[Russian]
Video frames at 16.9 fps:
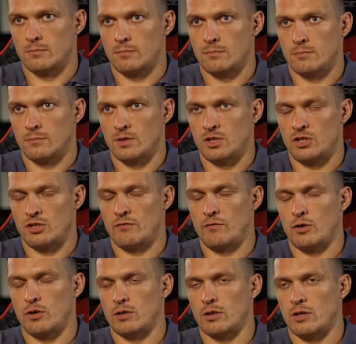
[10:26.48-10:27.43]
пропустил.
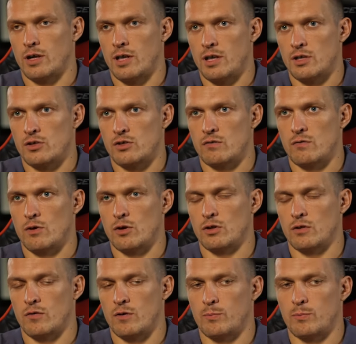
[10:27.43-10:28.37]
Четвертый, конец
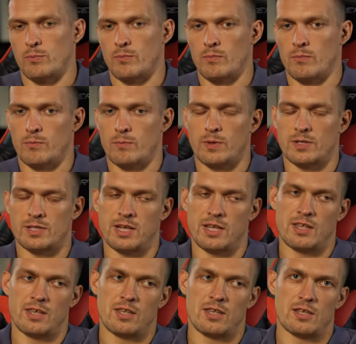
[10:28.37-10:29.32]
четвертого. четвертого конец четвертого
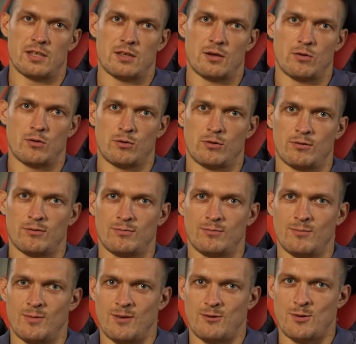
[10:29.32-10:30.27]
Последние раунда. 10 секунд,
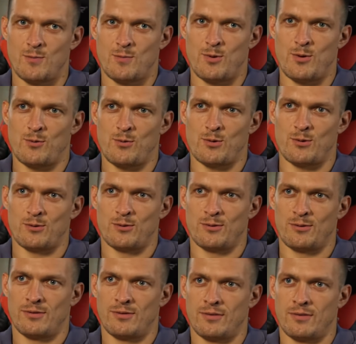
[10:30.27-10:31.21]
я вот помню.
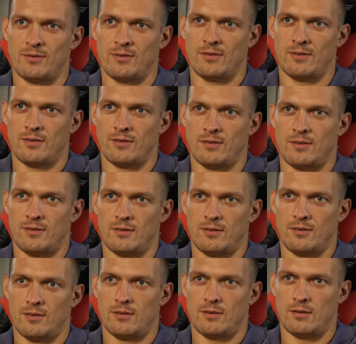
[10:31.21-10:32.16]
Удар
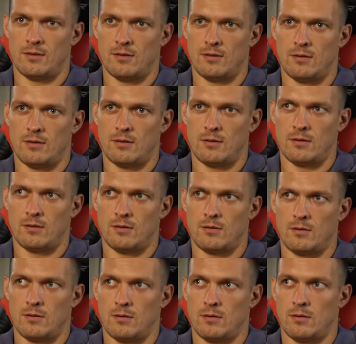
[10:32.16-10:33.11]
Мурата Гасиева, как ты
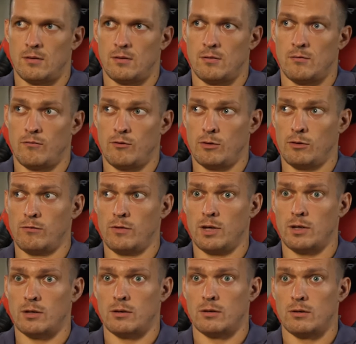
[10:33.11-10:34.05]
его
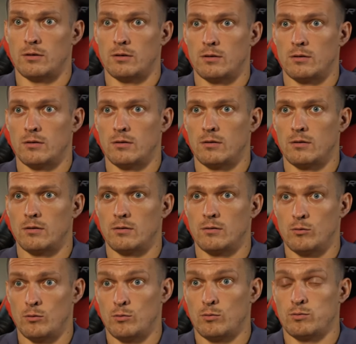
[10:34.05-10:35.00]
прочувствовал? вкл
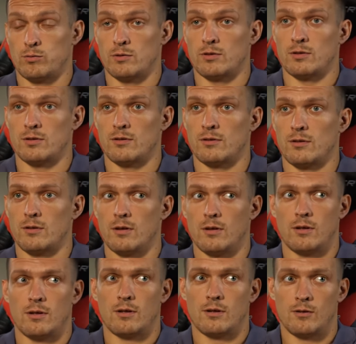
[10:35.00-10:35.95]
ну, Был выкол
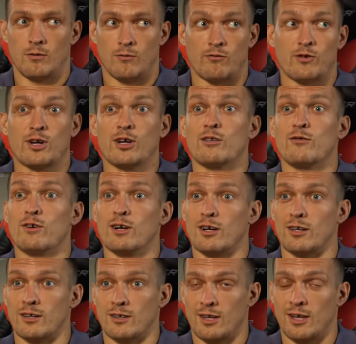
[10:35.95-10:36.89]
все-таки. Был
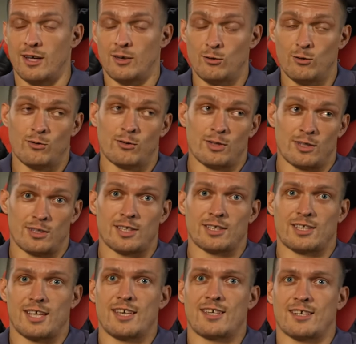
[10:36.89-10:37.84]
выкол, да. Ну,
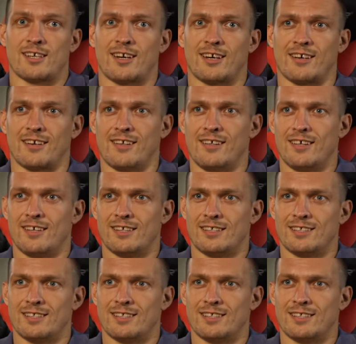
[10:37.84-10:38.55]
это знаете как...